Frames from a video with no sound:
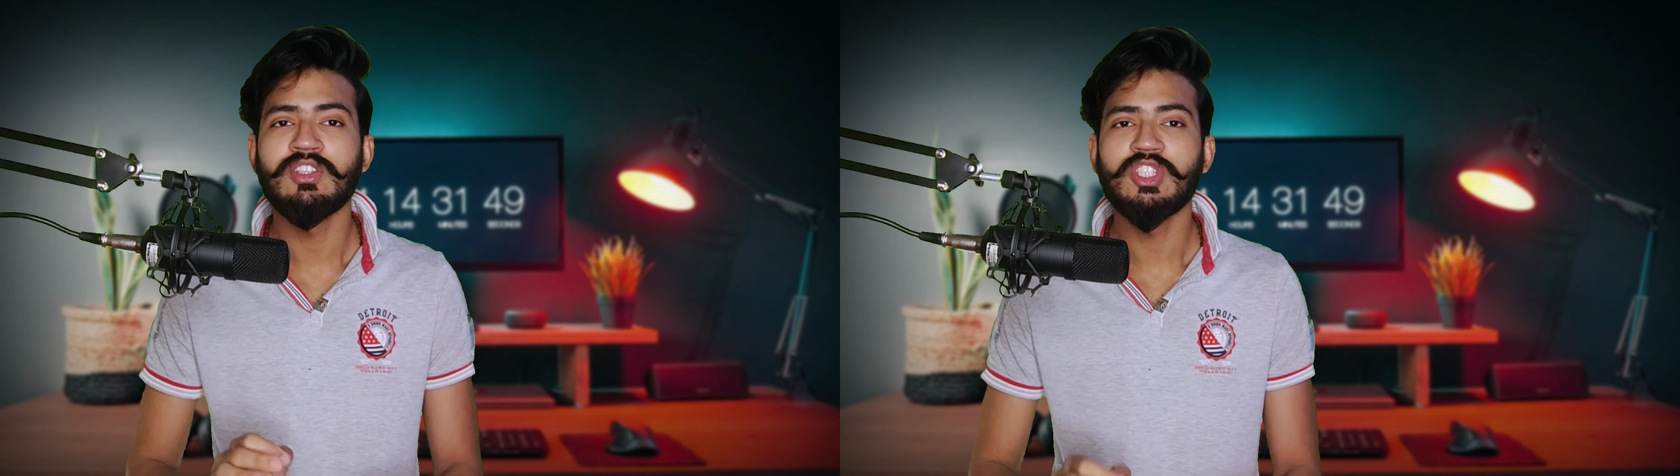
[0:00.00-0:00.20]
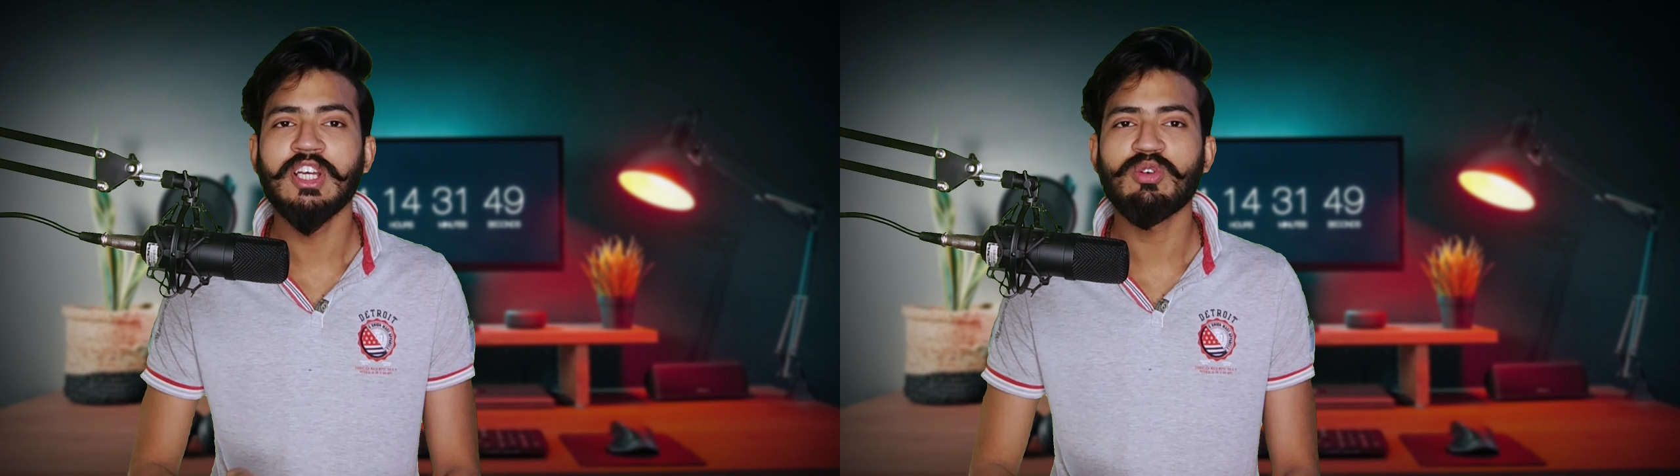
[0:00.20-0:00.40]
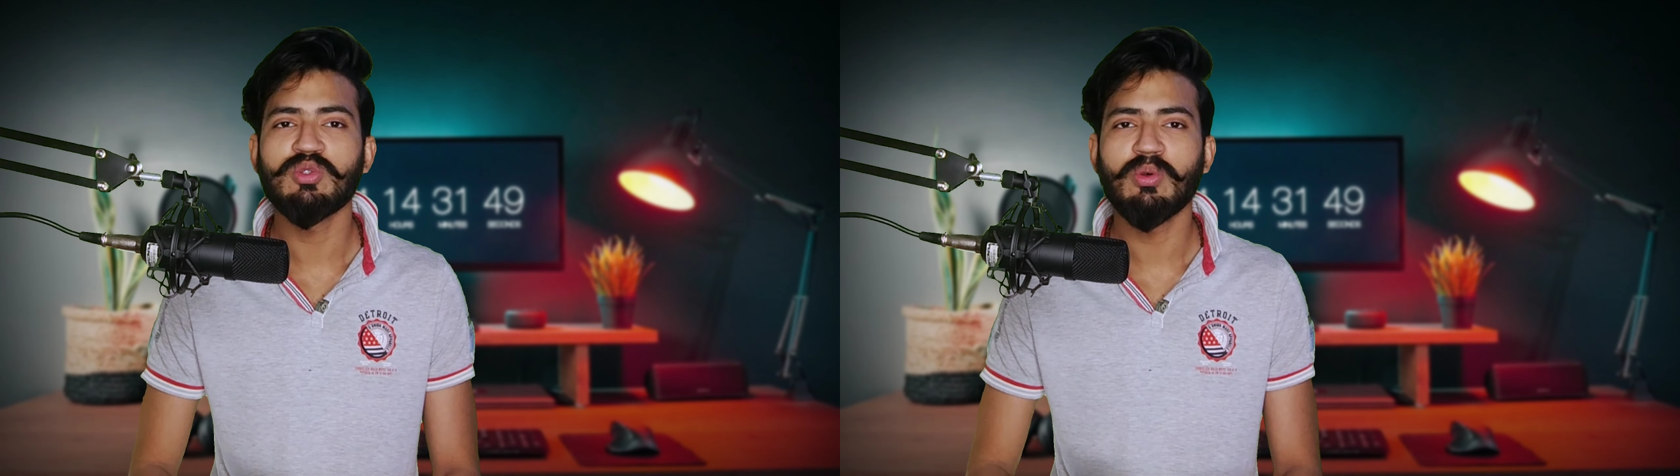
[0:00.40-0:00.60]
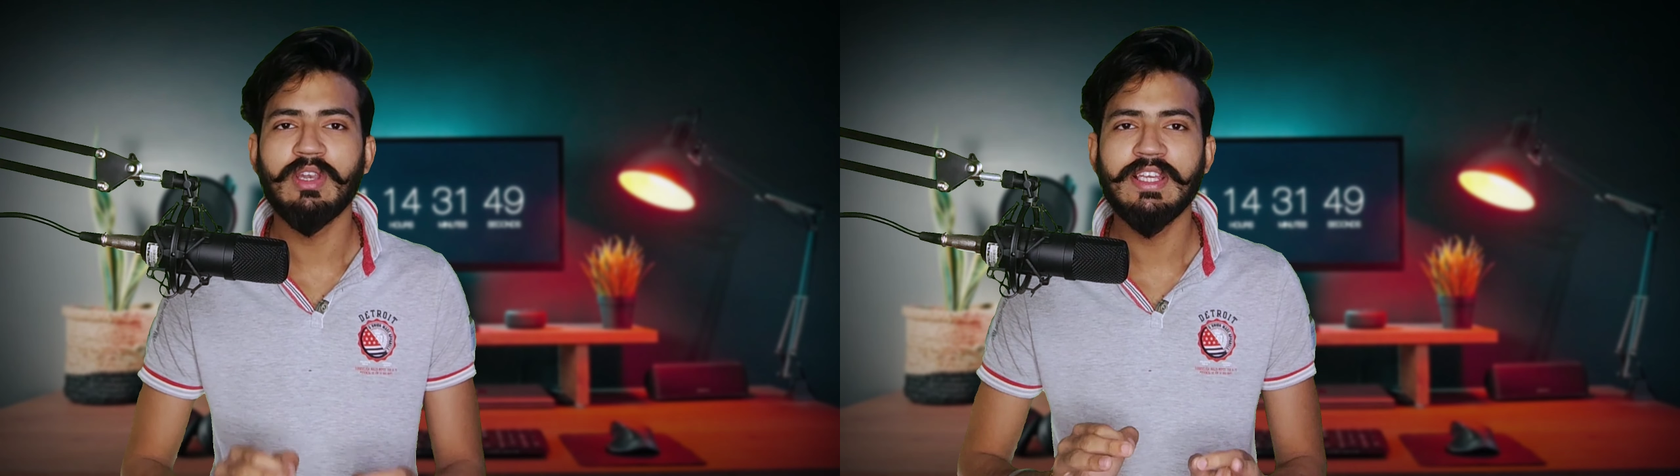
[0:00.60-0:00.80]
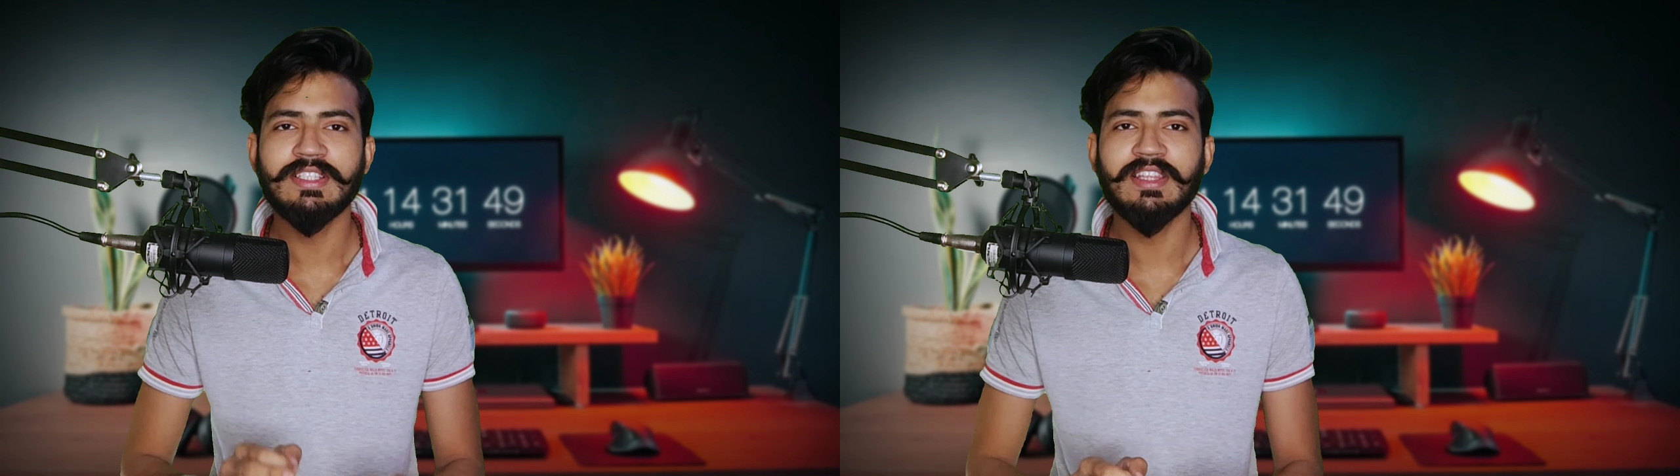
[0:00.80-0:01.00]
जी हाँ दोस्तों
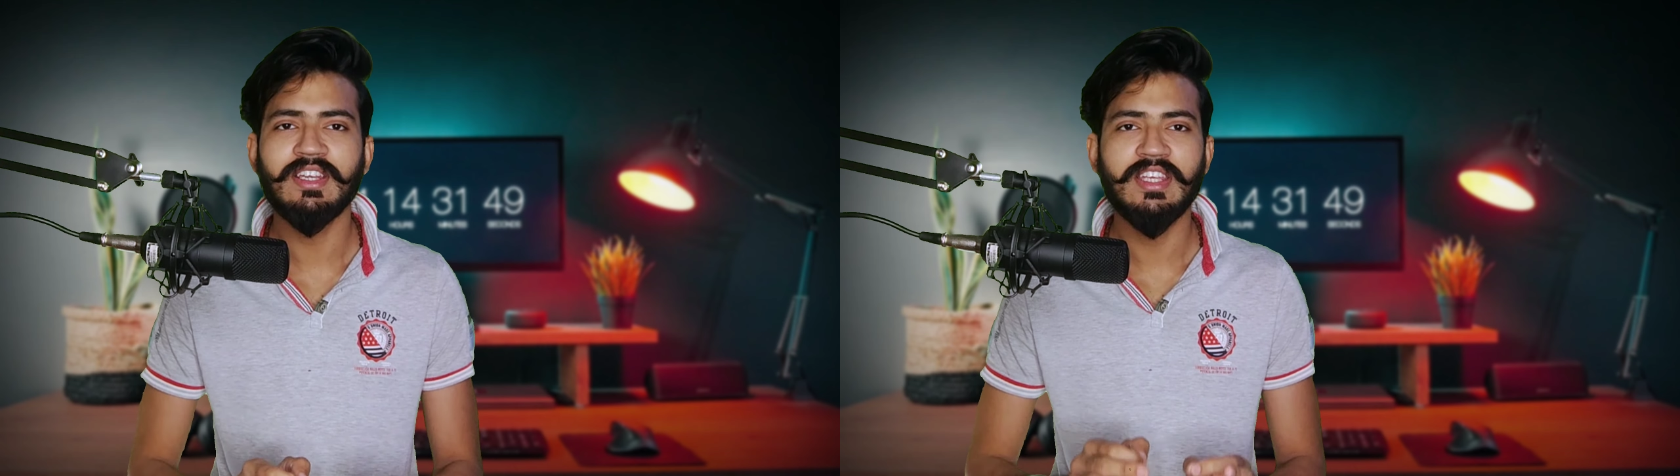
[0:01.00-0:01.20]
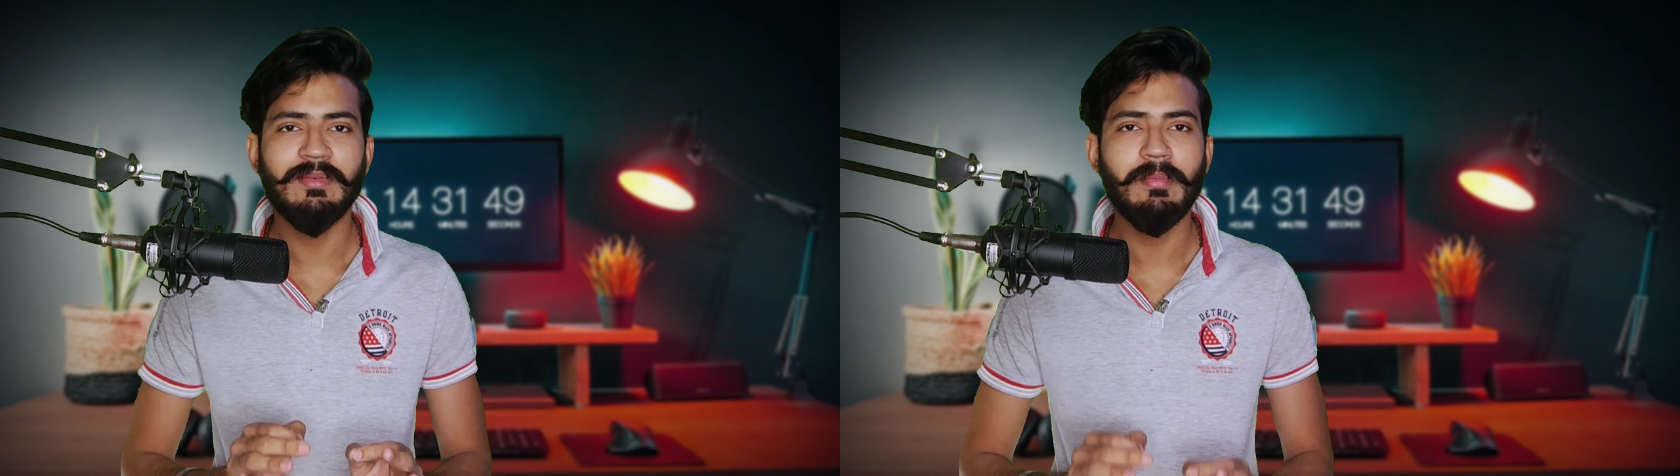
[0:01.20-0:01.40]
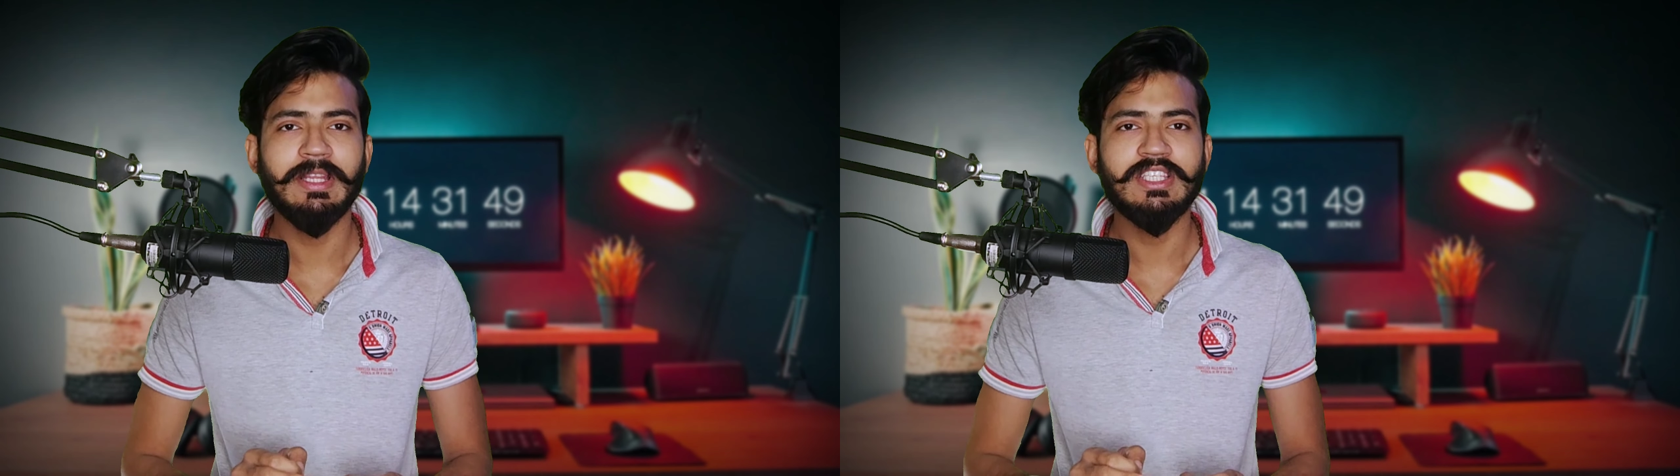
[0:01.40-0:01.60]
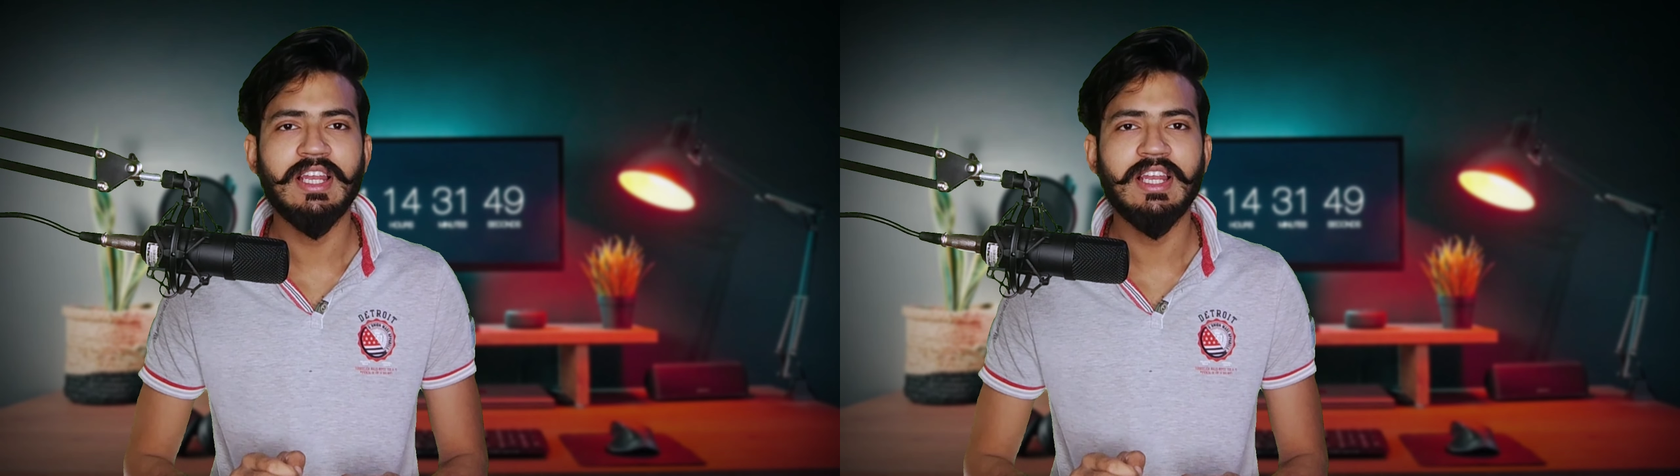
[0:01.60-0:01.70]
लीक्स के अंदर ये भी पता